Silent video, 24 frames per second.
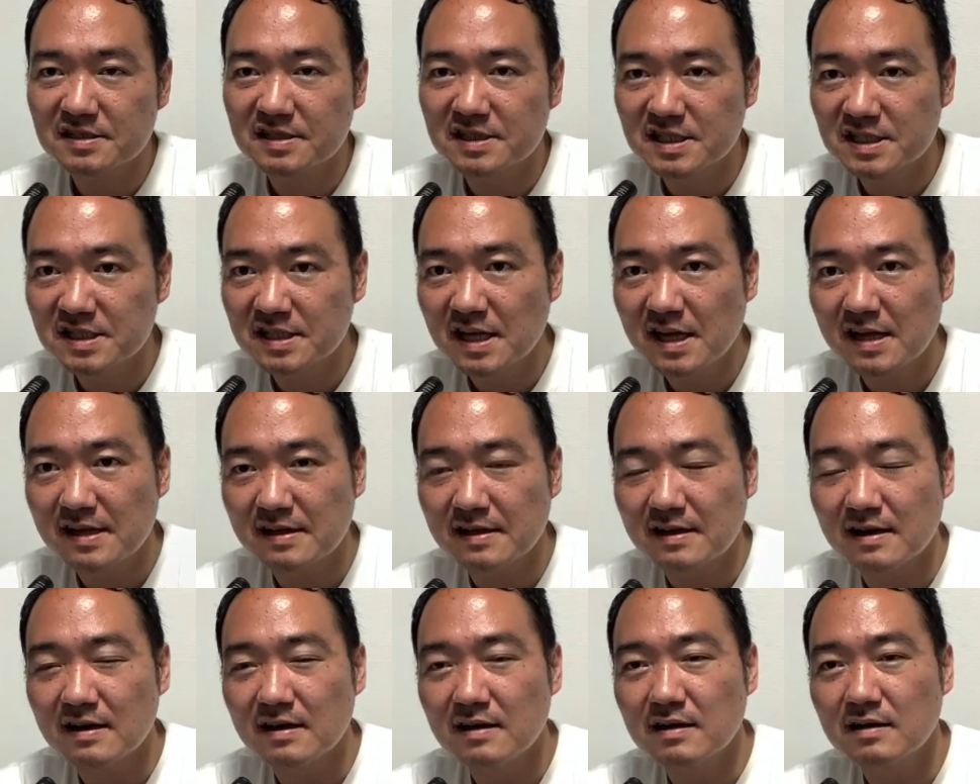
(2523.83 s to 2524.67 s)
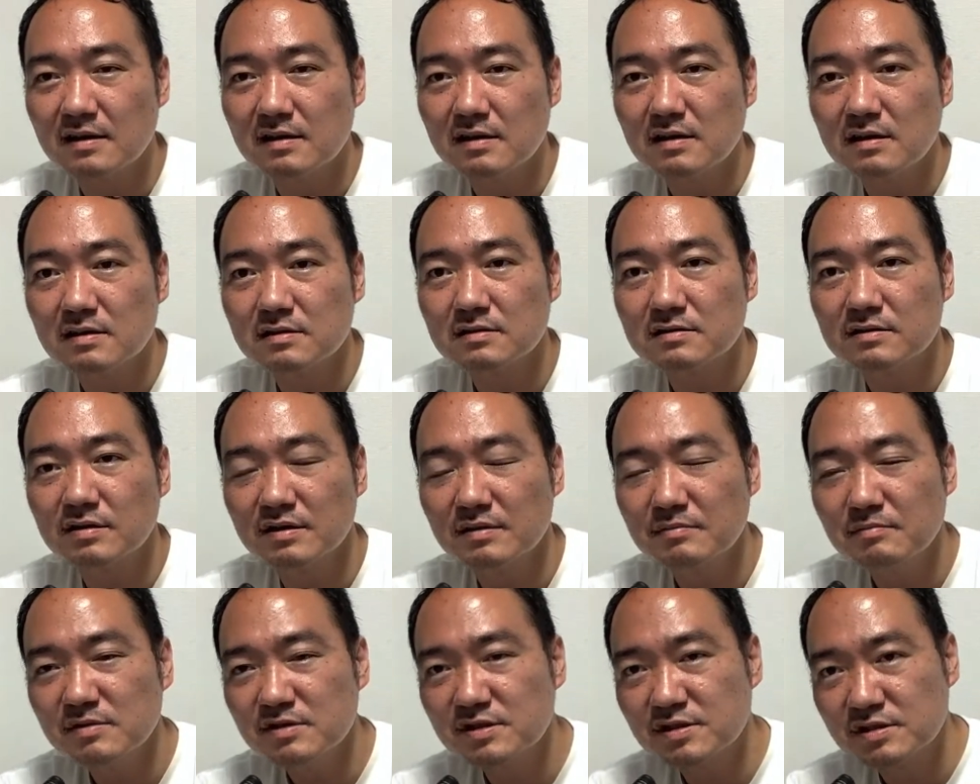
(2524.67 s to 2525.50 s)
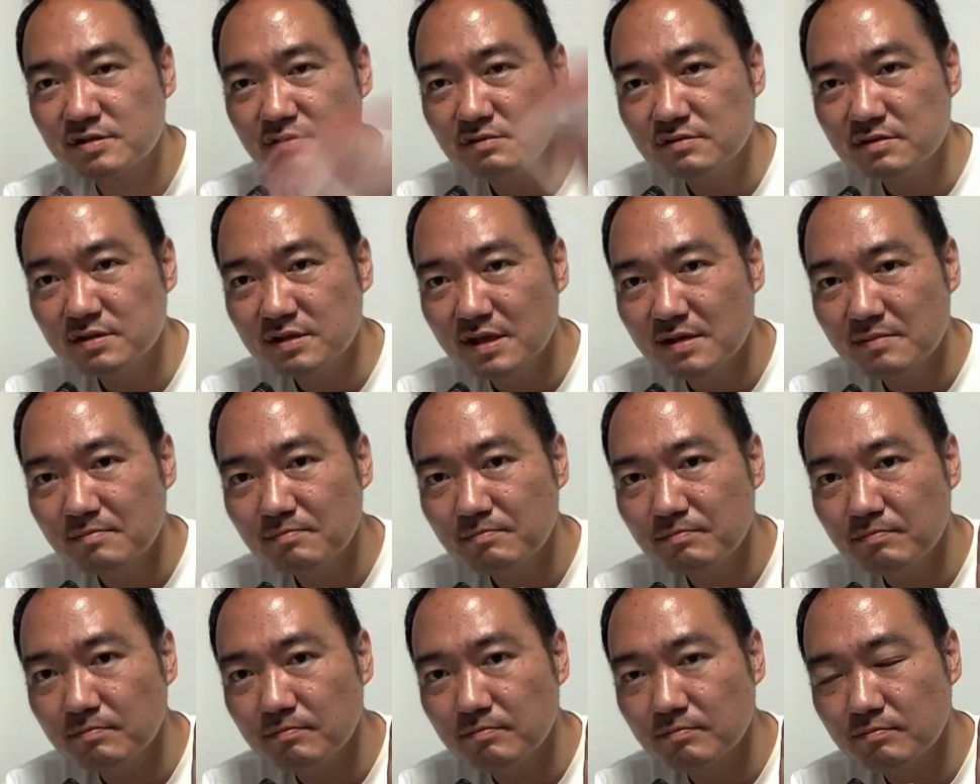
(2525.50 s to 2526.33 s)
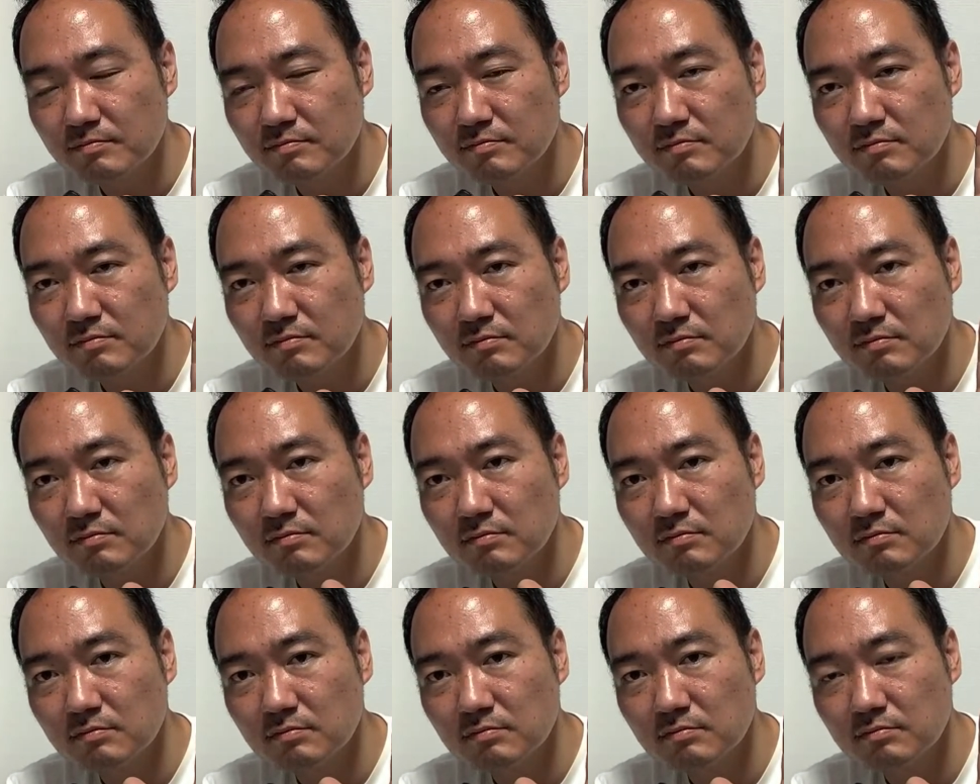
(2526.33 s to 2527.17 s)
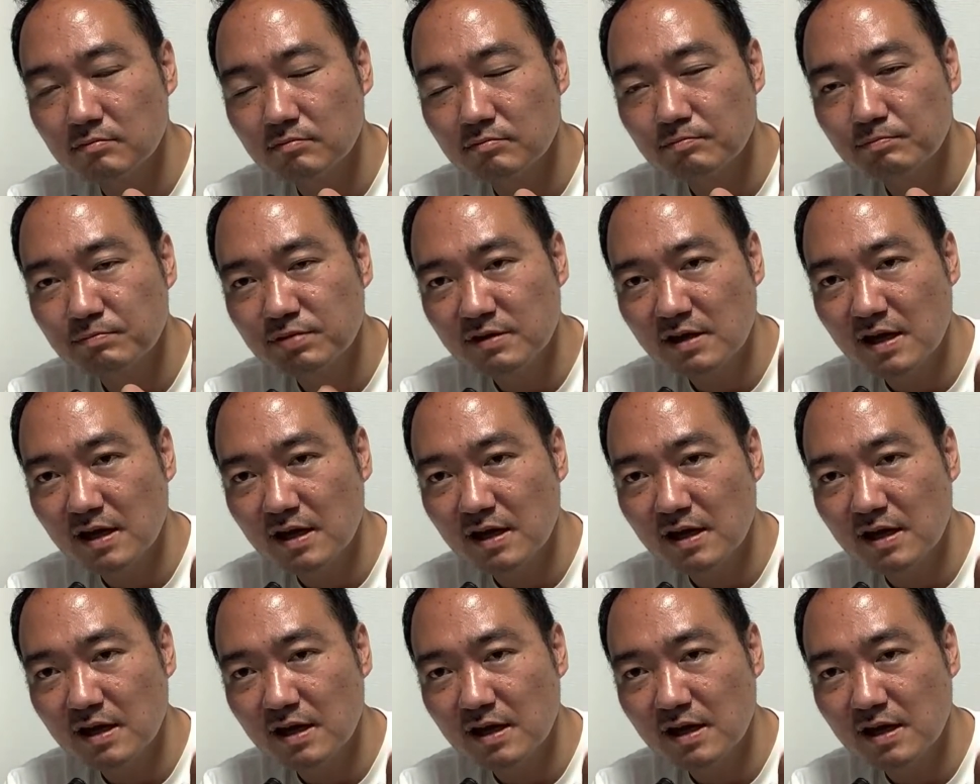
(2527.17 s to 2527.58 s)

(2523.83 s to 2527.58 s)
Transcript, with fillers: 地帯がそれも朝鮮部